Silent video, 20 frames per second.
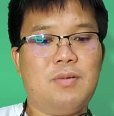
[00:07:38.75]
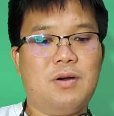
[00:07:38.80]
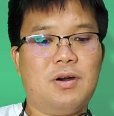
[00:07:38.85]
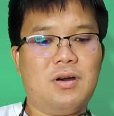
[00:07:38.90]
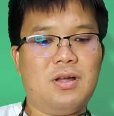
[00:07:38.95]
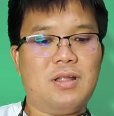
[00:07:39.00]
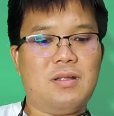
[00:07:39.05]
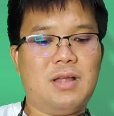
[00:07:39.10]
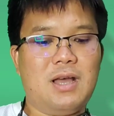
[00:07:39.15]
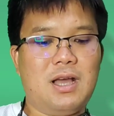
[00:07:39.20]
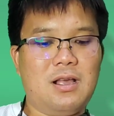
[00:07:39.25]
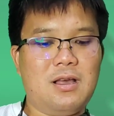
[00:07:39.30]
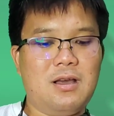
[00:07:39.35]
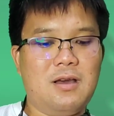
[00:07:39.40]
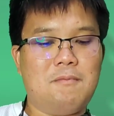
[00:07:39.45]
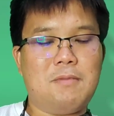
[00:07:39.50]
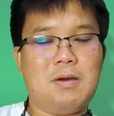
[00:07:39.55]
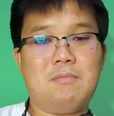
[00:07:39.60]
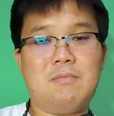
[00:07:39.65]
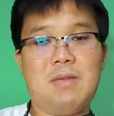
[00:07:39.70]
พอถ้า
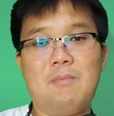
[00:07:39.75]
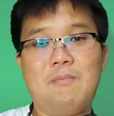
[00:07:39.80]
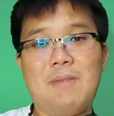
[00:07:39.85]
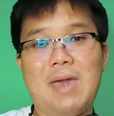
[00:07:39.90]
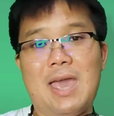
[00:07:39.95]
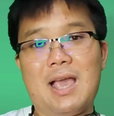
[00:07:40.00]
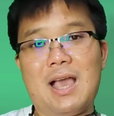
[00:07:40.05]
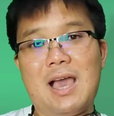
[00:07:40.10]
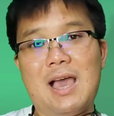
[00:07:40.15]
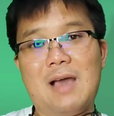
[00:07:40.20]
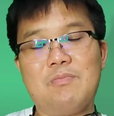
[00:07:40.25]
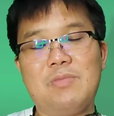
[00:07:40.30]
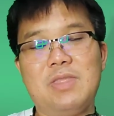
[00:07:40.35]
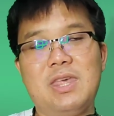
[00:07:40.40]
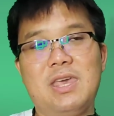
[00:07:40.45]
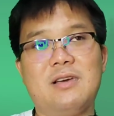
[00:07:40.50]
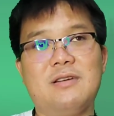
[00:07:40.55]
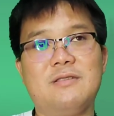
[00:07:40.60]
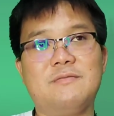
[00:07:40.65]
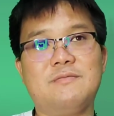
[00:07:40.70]
เกิดมันไม่แบ็กอัพ
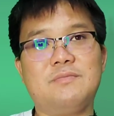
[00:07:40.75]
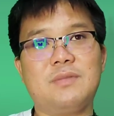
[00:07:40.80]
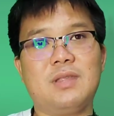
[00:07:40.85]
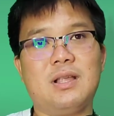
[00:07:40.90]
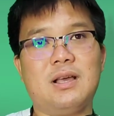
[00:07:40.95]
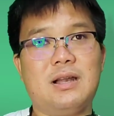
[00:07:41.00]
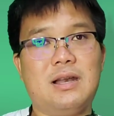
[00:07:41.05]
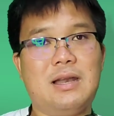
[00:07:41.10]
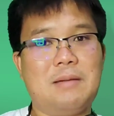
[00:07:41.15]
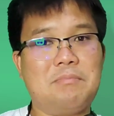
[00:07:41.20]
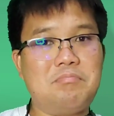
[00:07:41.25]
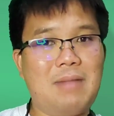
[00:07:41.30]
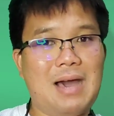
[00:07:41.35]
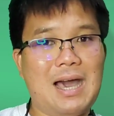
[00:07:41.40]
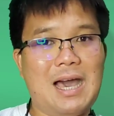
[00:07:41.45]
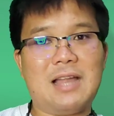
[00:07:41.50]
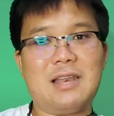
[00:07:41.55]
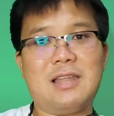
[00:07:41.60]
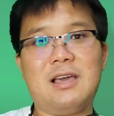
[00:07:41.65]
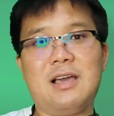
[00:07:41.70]
เนี่ยลำ
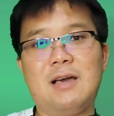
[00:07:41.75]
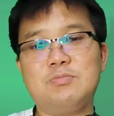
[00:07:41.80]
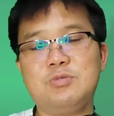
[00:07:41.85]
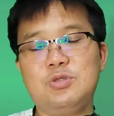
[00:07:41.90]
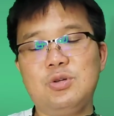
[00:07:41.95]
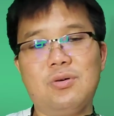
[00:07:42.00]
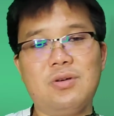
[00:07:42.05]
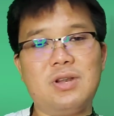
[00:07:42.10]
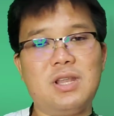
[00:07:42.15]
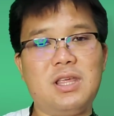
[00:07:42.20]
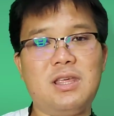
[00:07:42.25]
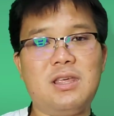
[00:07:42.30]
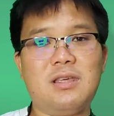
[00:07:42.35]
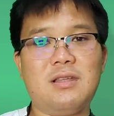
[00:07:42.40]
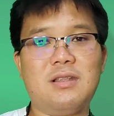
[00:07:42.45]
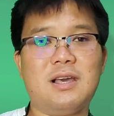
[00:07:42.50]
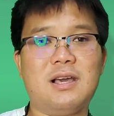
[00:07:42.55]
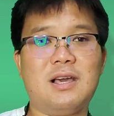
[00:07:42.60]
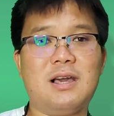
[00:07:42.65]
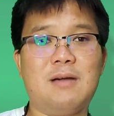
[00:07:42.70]
บากนะครับช่วงนี้
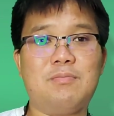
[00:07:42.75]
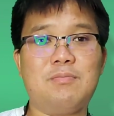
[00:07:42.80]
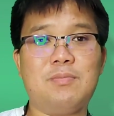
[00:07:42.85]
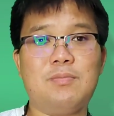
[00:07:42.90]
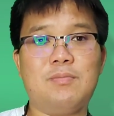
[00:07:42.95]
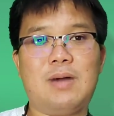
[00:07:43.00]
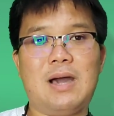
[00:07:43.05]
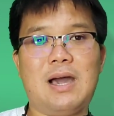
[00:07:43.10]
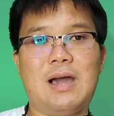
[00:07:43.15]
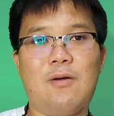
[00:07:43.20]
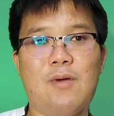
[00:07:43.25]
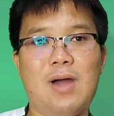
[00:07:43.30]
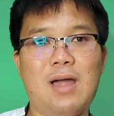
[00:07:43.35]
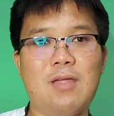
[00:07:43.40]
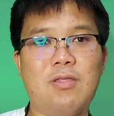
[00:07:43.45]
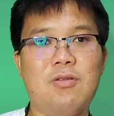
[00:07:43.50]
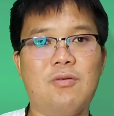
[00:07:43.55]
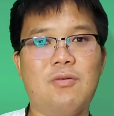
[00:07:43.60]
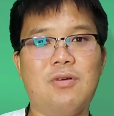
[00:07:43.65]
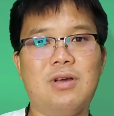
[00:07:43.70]
นะครับภา
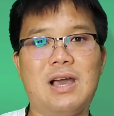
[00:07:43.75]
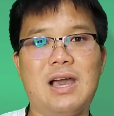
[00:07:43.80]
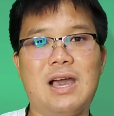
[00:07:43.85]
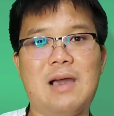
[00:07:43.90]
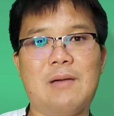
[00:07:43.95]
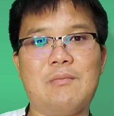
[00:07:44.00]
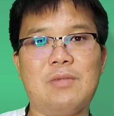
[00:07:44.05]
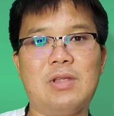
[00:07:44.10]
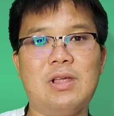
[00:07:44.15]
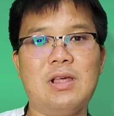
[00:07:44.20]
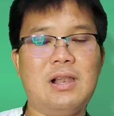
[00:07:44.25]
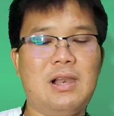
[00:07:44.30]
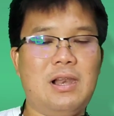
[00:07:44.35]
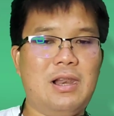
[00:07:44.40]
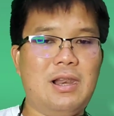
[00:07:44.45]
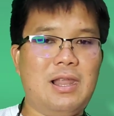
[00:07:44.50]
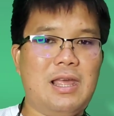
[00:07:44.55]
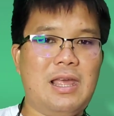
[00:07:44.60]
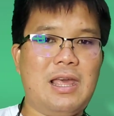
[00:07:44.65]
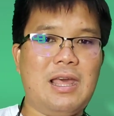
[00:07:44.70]
วะสงคราม
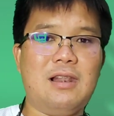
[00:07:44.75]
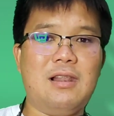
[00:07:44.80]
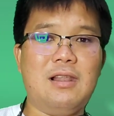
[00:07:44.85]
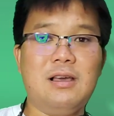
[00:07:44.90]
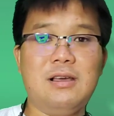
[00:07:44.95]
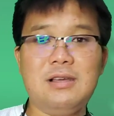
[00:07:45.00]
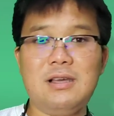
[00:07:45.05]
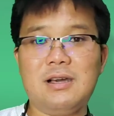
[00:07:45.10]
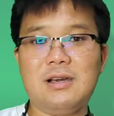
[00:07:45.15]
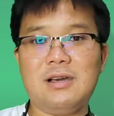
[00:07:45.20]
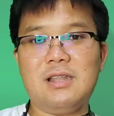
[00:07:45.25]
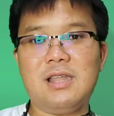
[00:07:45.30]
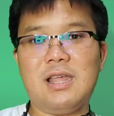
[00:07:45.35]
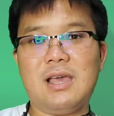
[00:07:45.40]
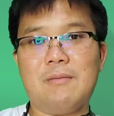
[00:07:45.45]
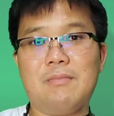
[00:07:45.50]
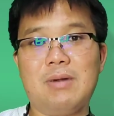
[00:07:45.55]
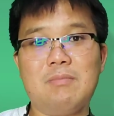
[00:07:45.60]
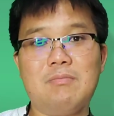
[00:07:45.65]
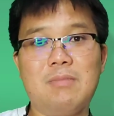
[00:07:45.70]
เหรียญหรือเงิน
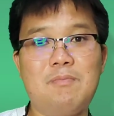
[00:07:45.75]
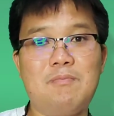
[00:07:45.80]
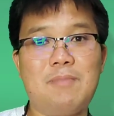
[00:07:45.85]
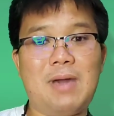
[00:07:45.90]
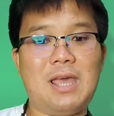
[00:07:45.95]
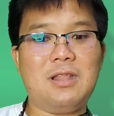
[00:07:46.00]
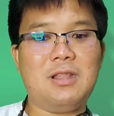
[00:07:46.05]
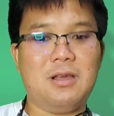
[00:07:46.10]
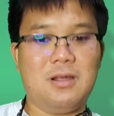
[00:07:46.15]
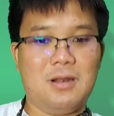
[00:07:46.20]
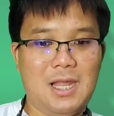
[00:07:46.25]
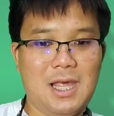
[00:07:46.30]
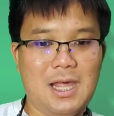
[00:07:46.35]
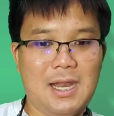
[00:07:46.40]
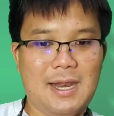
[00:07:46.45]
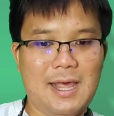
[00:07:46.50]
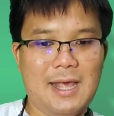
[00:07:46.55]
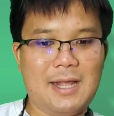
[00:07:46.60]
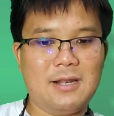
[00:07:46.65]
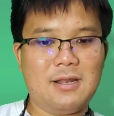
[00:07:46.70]
เนี่ยมันไม่ไปถึงเห
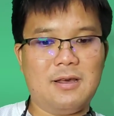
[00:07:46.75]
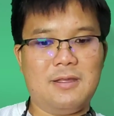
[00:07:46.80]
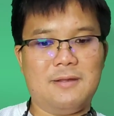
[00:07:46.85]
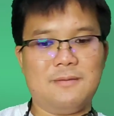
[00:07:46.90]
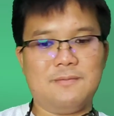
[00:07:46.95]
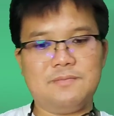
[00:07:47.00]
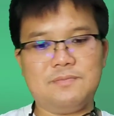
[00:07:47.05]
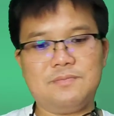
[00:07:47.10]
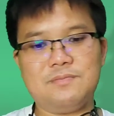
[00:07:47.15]
รียญเล็กเลย